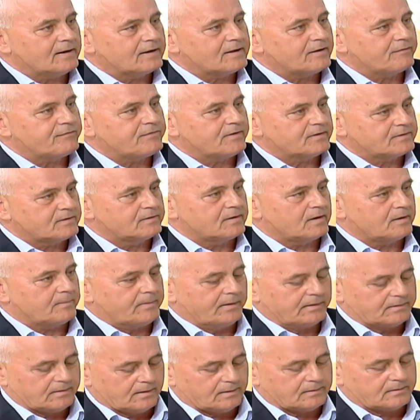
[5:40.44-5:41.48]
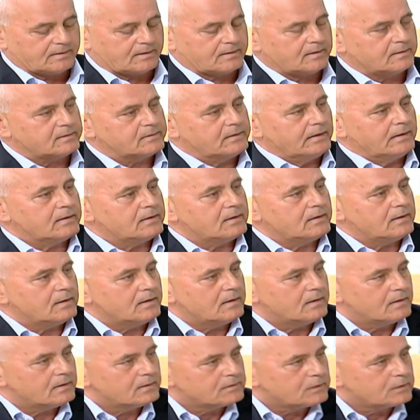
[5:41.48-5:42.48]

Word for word: كفي التدريبات عندك انت نعم.